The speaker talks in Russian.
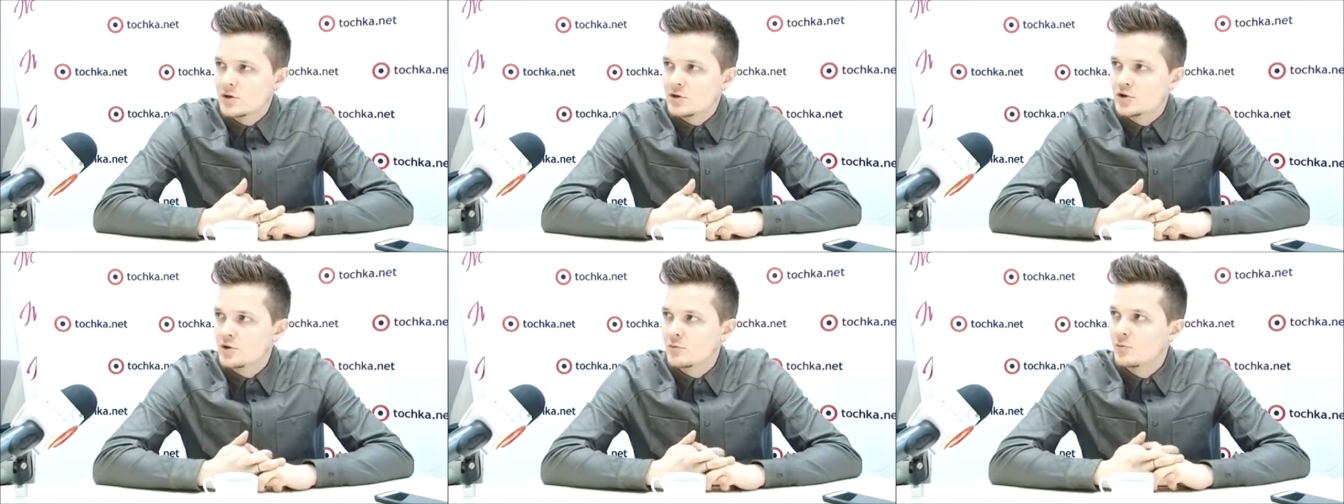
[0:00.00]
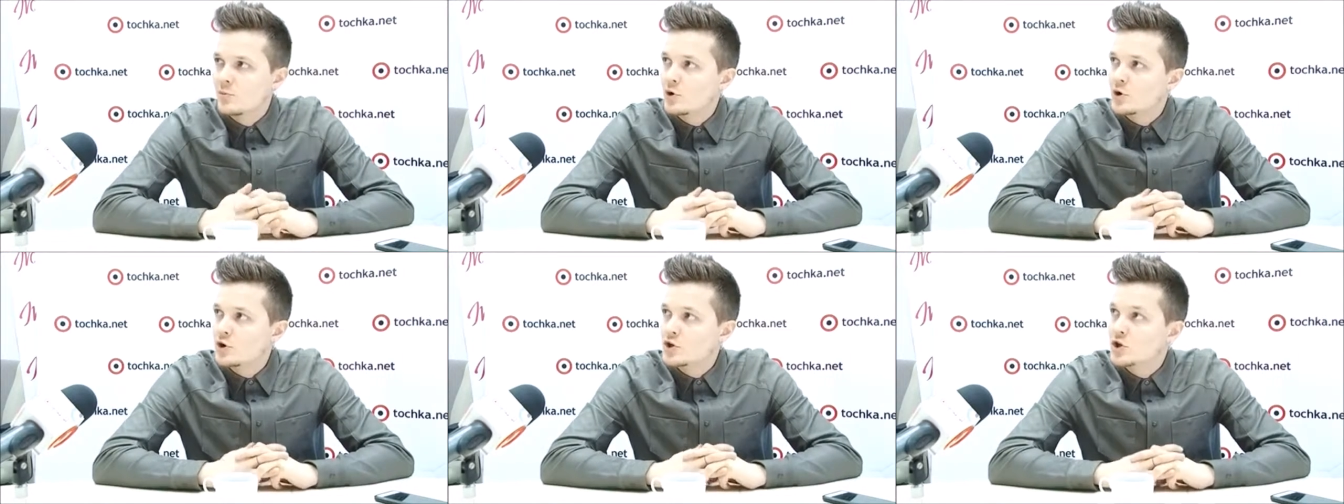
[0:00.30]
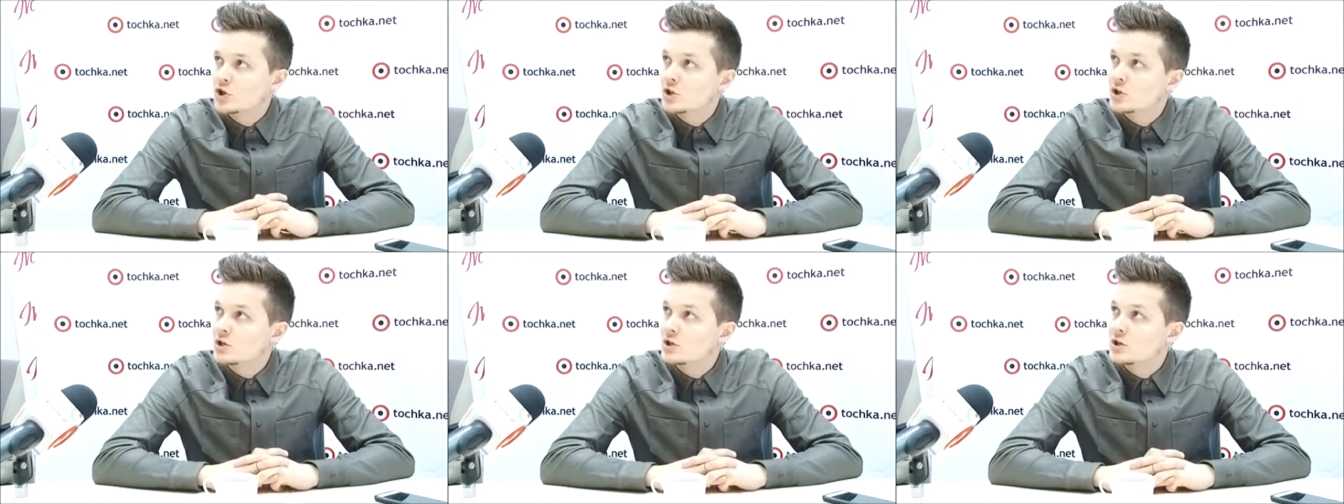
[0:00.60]
Чем
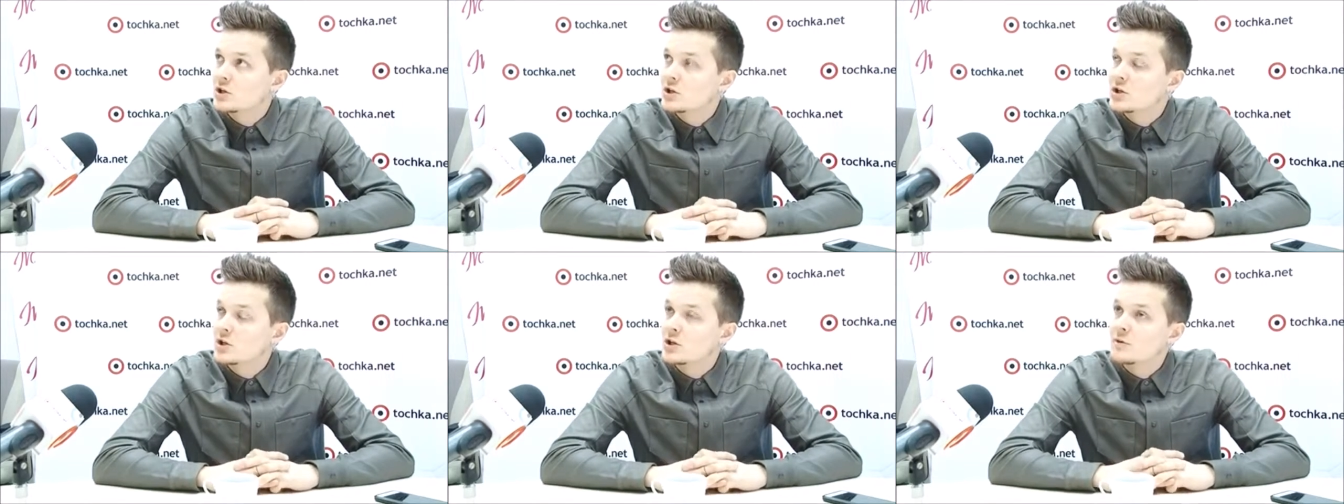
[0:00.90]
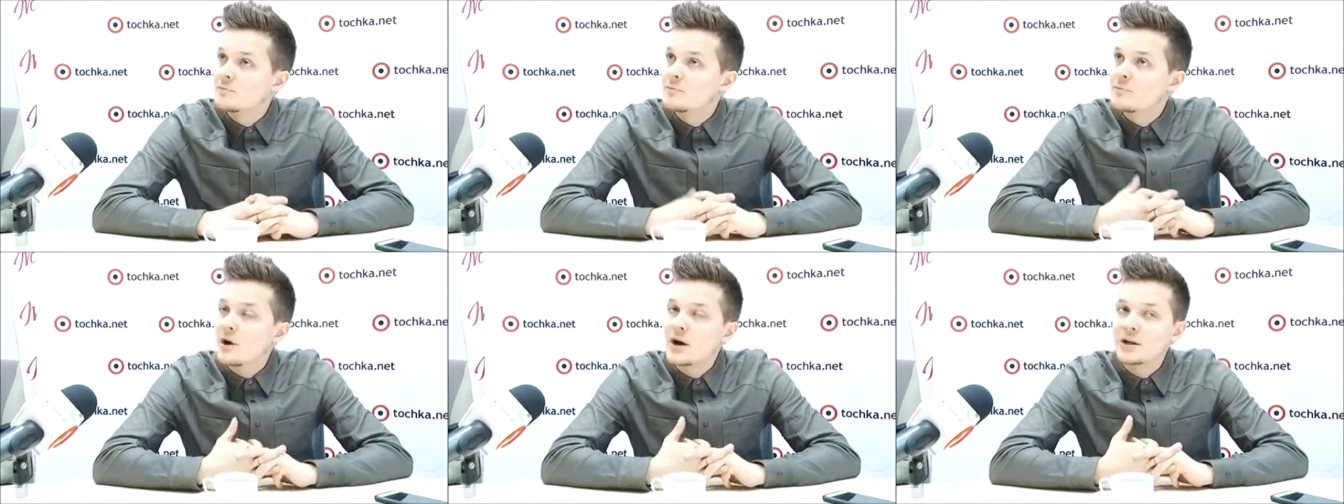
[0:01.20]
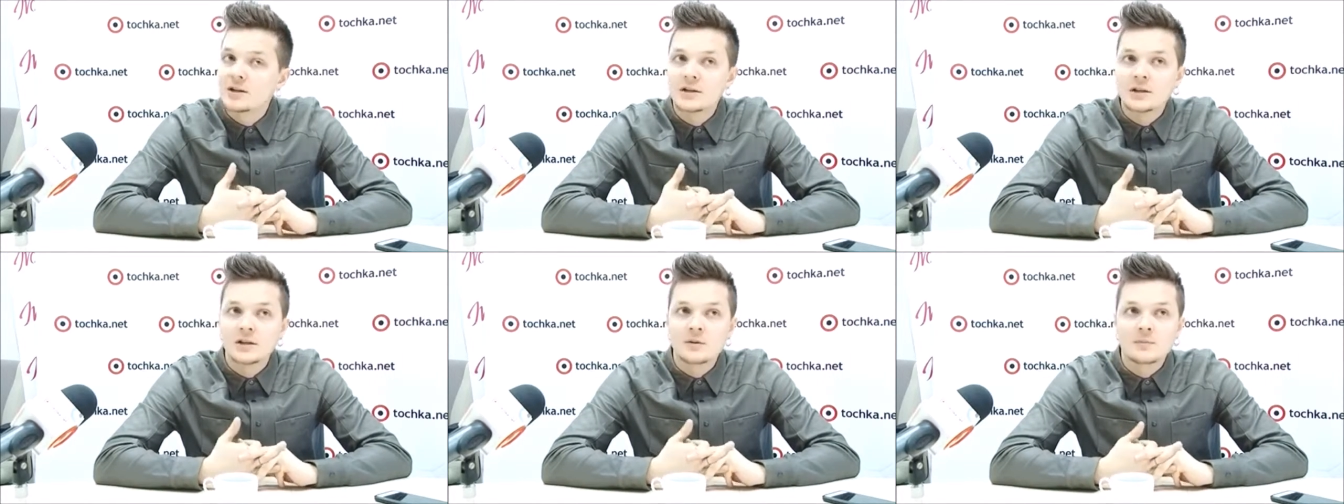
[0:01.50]
больше ты
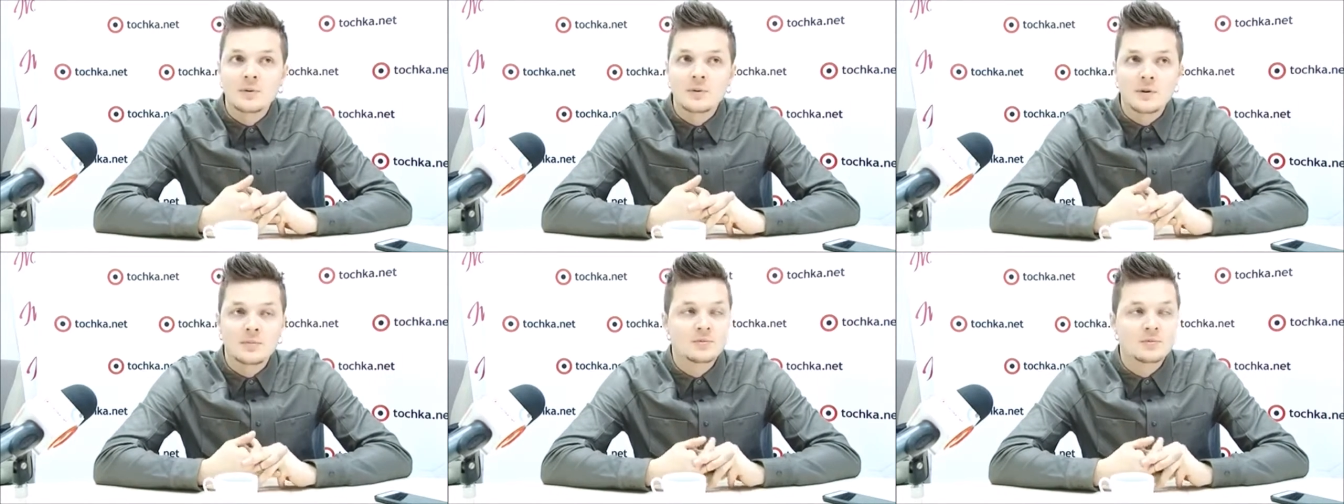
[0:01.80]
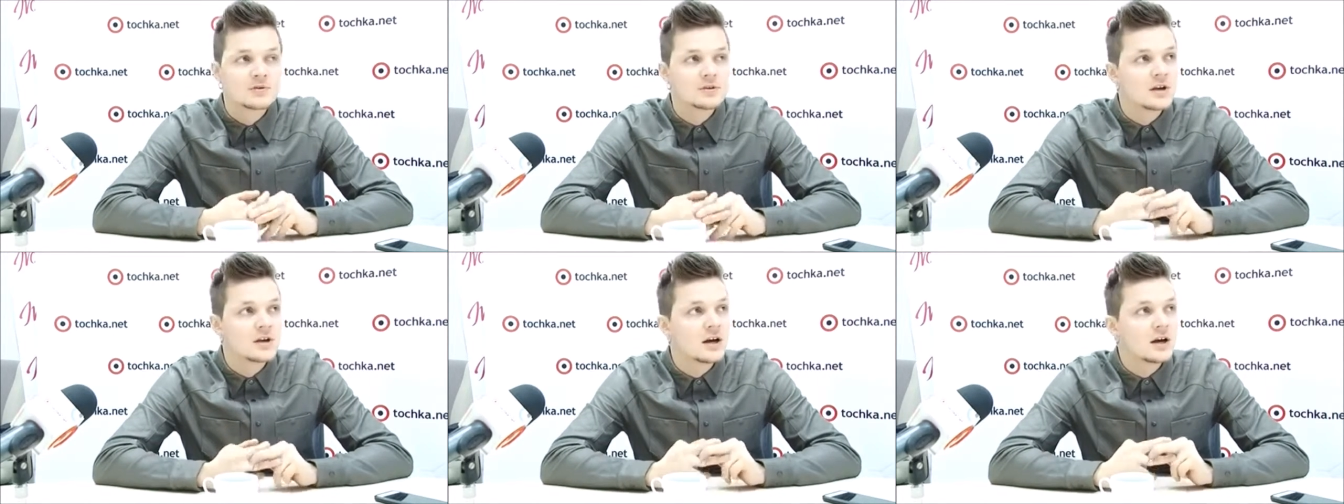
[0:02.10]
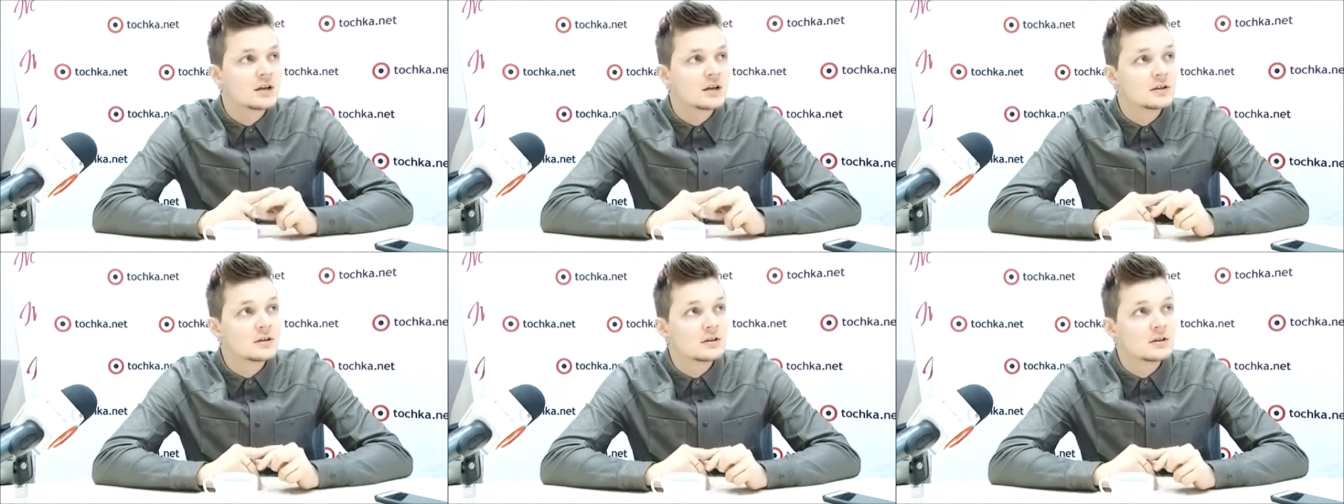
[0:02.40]
падал,
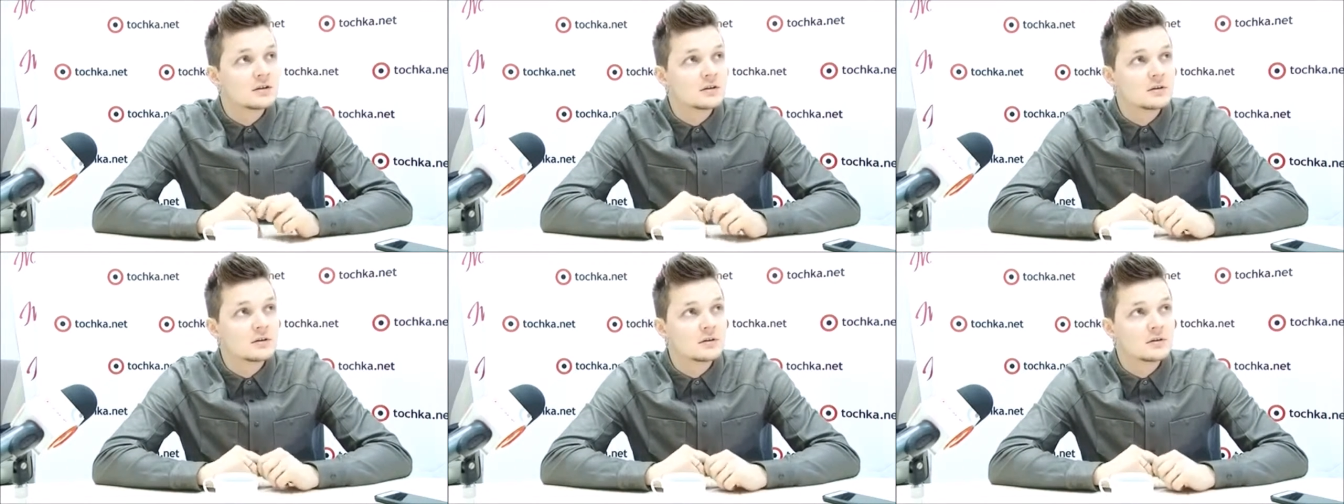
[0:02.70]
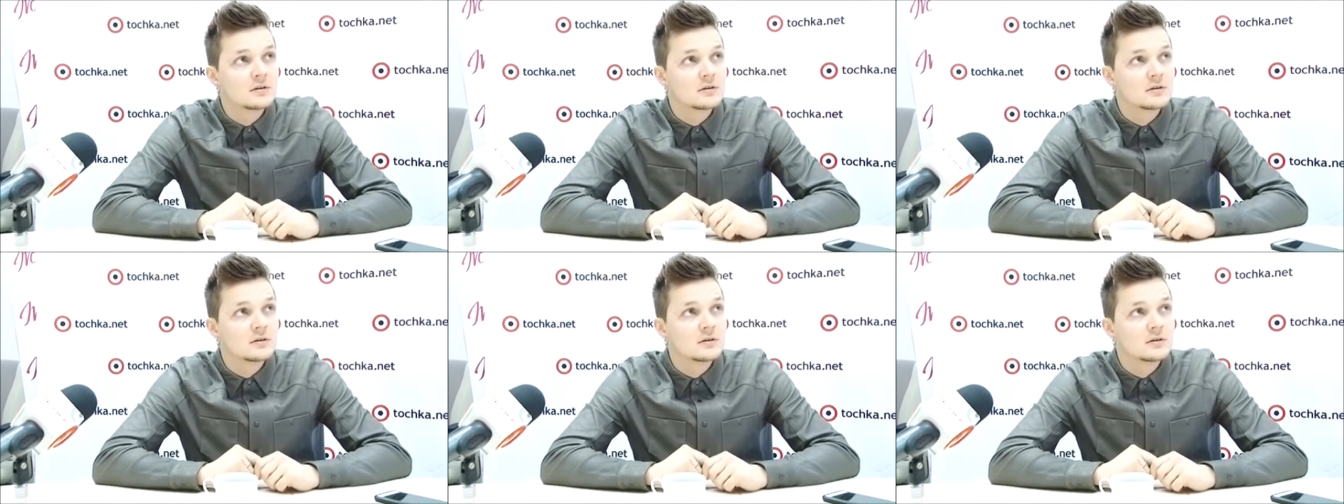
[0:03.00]
пропускал,